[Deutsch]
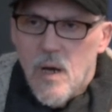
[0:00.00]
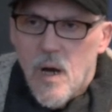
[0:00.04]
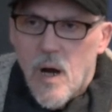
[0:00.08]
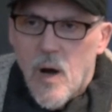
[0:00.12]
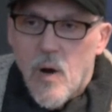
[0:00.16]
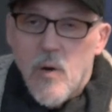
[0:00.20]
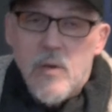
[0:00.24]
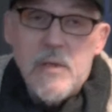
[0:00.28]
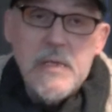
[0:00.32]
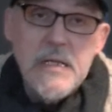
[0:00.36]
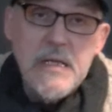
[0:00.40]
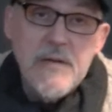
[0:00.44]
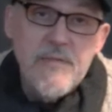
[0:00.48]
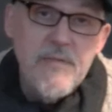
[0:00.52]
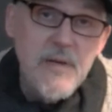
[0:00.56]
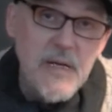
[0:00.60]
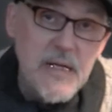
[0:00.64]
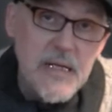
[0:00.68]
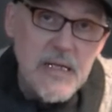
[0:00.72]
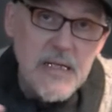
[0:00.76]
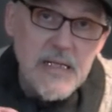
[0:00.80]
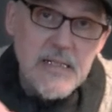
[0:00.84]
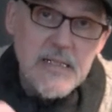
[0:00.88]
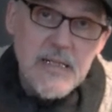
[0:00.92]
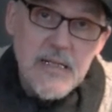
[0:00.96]
auch nicht
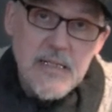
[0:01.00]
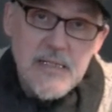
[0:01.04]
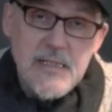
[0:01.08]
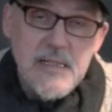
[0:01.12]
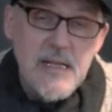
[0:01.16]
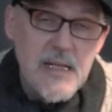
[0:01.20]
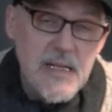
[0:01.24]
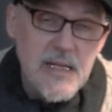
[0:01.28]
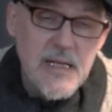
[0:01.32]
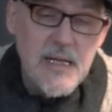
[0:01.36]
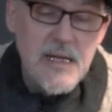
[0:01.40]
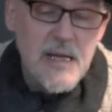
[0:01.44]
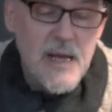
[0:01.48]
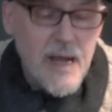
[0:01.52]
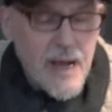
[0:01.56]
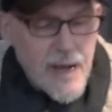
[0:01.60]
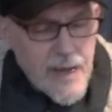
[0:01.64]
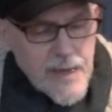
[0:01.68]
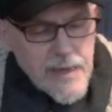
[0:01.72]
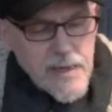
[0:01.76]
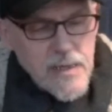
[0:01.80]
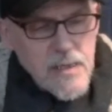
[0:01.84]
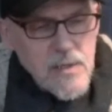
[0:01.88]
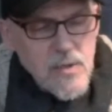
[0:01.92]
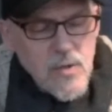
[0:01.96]
wirklich tatsächlich
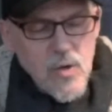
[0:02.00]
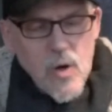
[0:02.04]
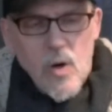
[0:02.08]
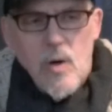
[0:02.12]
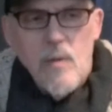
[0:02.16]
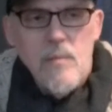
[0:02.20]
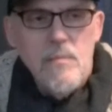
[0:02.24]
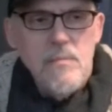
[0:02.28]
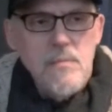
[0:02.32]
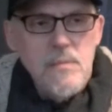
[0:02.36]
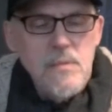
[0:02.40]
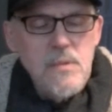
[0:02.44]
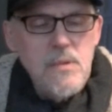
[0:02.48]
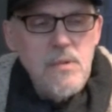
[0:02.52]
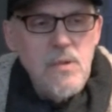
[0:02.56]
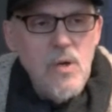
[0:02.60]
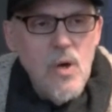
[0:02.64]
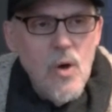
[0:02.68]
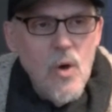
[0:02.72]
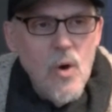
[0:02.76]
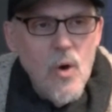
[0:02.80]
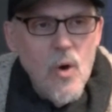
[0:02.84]
reinkommt.